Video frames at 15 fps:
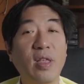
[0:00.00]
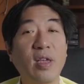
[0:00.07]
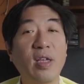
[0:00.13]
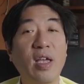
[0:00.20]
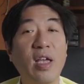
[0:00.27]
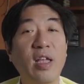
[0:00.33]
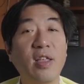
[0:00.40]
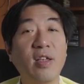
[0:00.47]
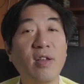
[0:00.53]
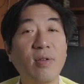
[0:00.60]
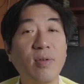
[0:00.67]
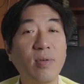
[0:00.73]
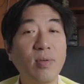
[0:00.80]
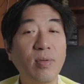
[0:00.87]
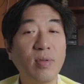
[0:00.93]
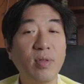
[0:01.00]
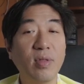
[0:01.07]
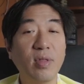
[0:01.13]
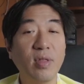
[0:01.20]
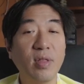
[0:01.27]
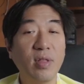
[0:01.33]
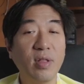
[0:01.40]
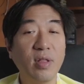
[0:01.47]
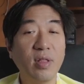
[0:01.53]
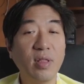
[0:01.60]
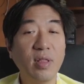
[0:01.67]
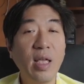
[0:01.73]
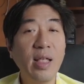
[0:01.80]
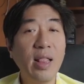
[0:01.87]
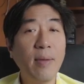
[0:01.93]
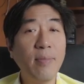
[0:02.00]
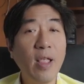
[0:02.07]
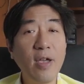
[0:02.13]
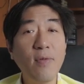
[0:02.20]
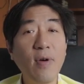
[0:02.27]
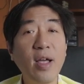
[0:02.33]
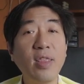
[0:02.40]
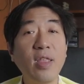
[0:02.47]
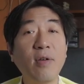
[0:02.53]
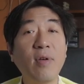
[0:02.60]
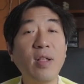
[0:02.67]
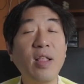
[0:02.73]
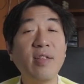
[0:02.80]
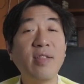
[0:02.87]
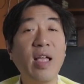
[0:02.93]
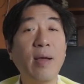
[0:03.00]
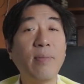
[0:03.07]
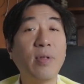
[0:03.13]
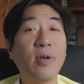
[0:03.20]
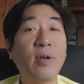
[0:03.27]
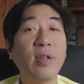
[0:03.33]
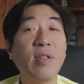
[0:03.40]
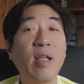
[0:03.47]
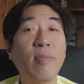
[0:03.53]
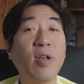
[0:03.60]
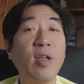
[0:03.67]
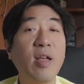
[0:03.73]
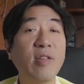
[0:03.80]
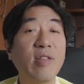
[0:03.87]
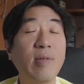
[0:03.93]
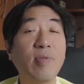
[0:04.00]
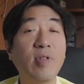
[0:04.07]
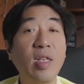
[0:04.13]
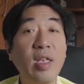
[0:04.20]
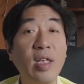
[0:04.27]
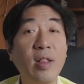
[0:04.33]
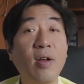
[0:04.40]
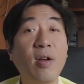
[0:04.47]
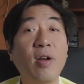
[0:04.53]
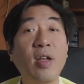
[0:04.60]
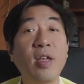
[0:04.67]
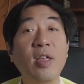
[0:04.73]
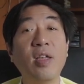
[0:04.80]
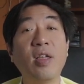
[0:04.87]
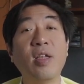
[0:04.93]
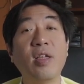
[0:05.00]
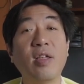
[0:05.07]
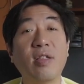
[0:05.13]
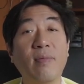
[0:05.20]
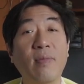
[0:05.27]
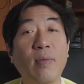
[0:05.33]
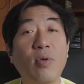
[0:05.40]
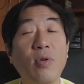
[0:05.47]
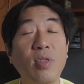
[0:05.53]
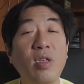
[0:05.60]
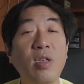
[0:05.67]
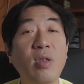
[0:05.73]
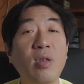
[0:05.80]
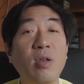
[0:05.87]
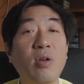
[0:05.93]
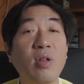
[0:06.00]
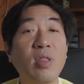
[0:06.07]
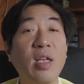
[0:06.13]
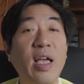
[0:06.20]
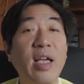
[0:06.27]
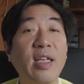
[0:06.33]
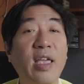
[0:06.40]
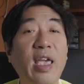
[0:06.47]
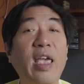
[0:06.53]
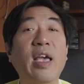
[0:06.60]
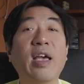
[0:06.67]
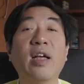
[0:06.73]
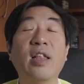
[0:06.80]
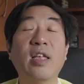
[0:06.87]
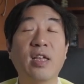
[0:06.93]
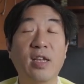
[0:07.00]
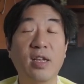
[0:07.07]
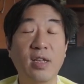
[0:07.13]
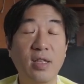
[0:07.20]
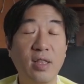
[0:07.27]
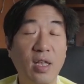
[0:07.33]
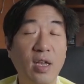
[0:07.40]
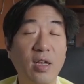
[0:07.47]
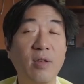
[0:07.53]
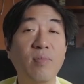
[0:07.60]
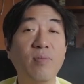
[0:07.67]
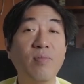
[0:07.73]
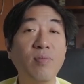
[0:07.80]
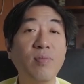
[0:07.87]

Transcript: พนักงานแล้วเขาได้รับรายวันนะวันละสามร้อย สามร้อยห้าสิบ สี่ร้อยสำหรับคนที่ค่อนข้างเก่งอะไรเงี้ยนะ